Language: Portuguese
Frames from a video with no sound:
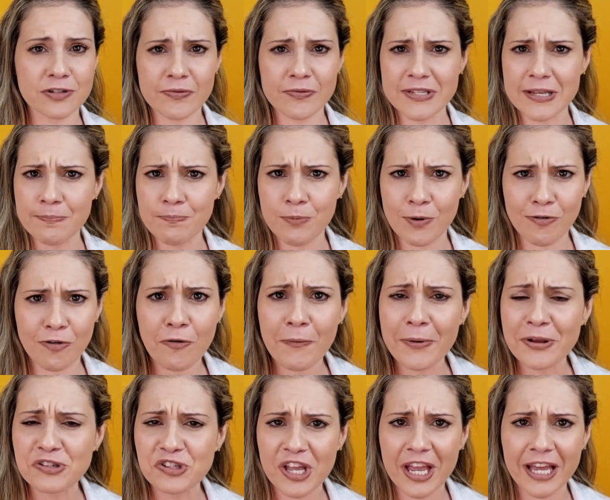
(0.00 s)
que você
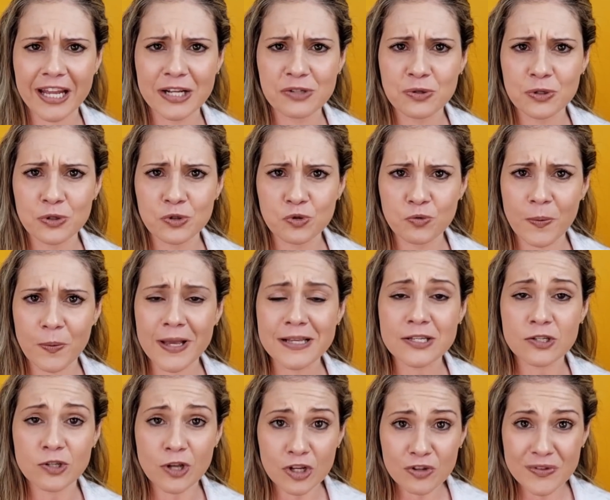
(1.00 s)
provavelmente tem aí na sua
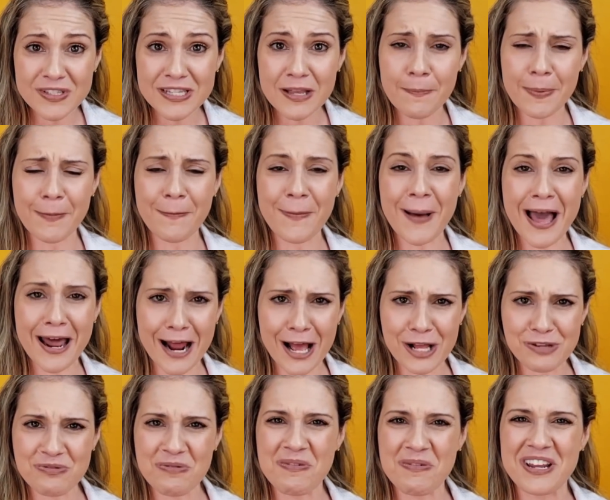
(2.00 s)
dispensa, só de você
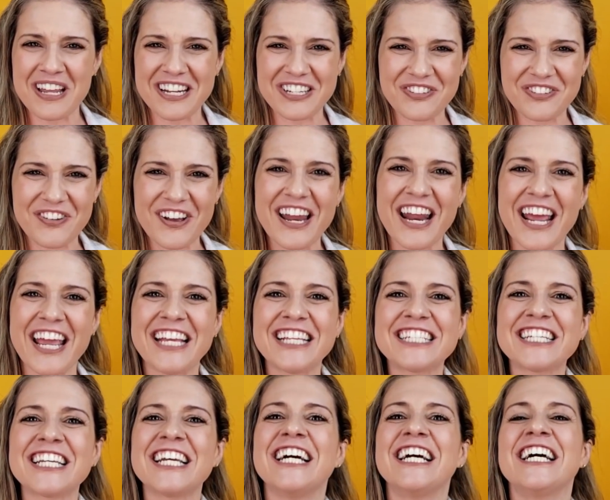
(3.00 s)
preparar de uma maneira
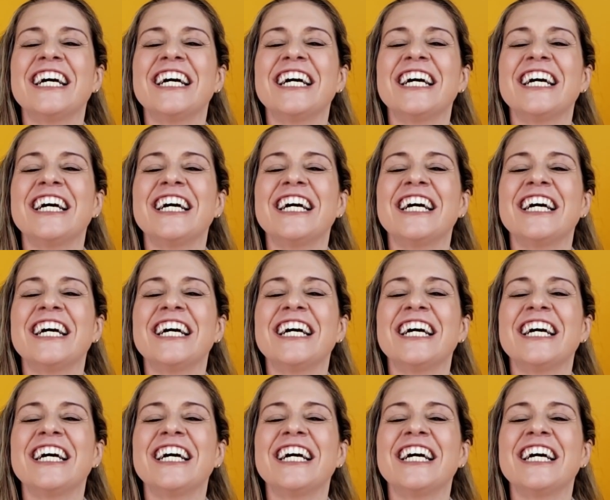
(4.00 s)
diferente,